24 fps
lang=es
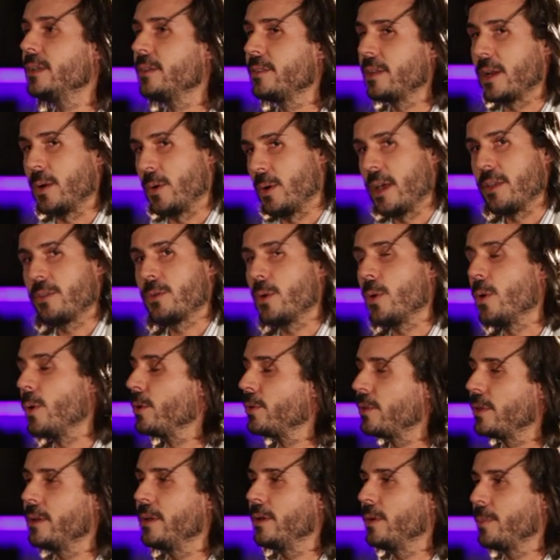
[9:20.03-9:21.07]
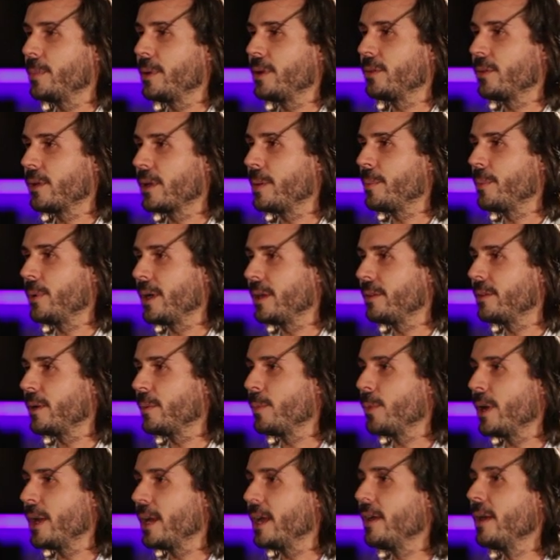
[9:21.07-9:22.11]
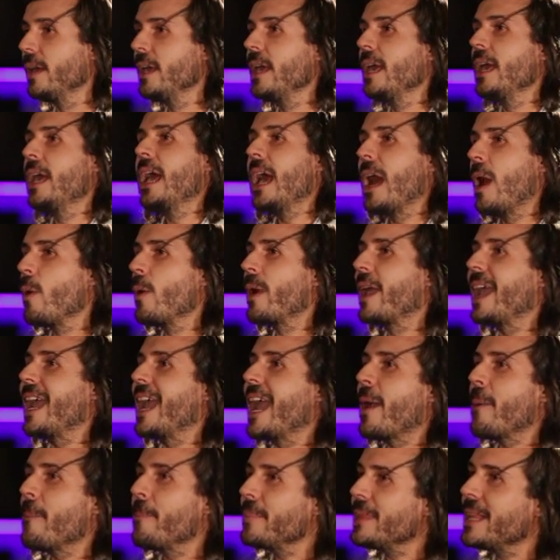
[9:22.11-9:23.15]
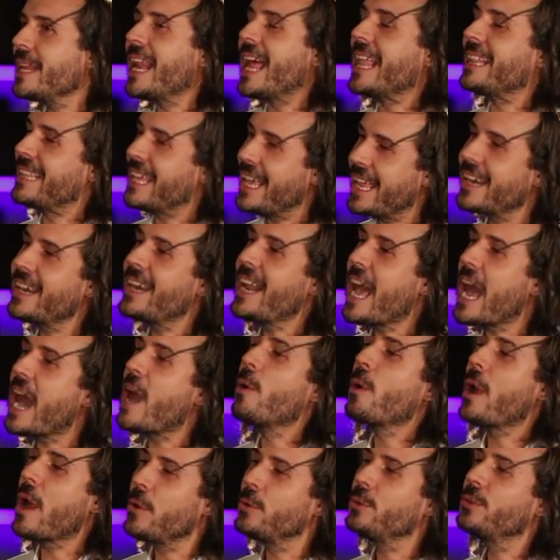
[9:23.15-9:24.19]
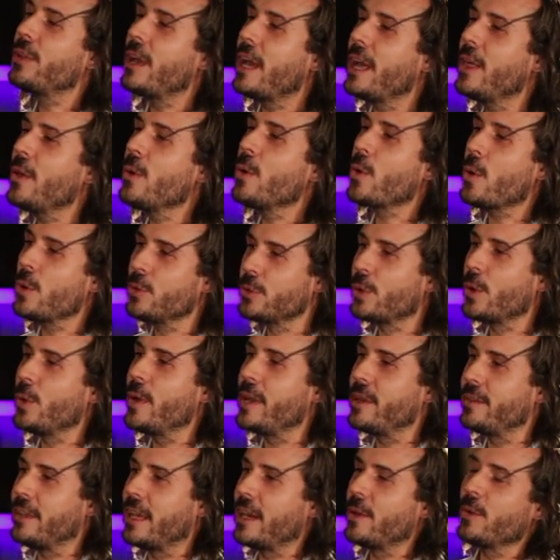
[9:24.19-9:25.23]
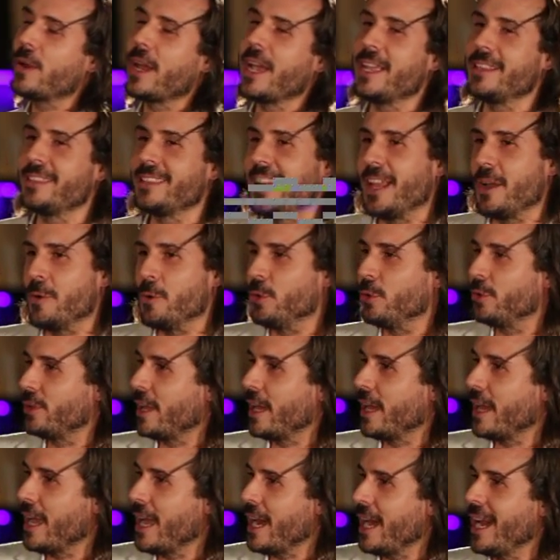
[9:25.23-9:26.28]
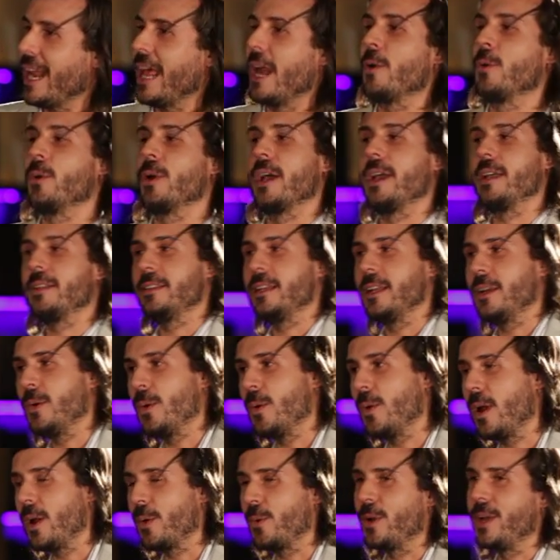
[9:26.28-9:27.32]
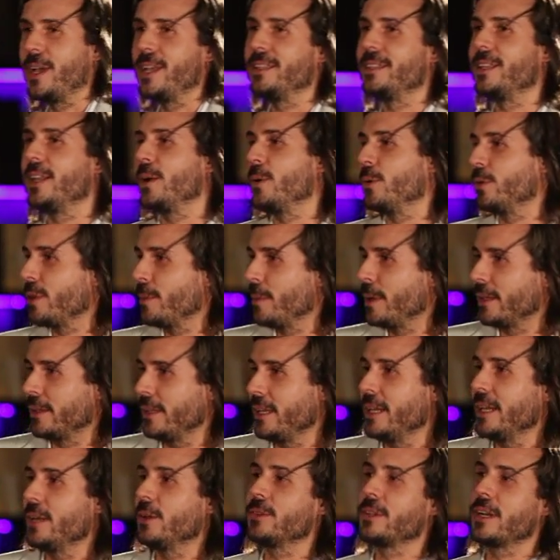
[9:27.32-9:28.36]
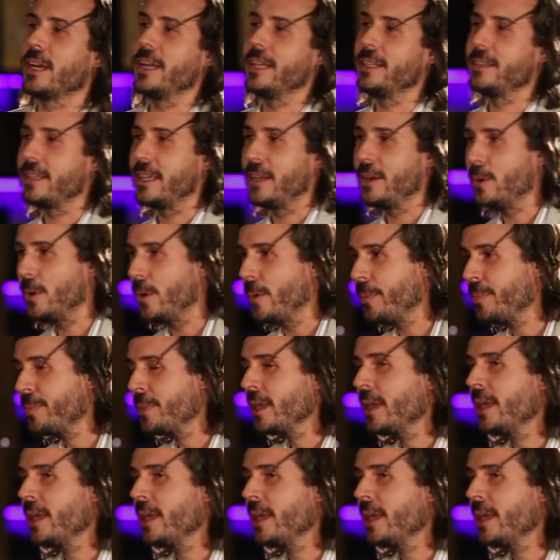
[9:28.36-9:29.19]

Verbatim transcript: O sea, no las cojo si no pienso que puede ser buena. Aunque la terna ha causado controversia. alguna gente le gusta a él, alguna gente no, alguna gente le gusta a Martina, otra gente no.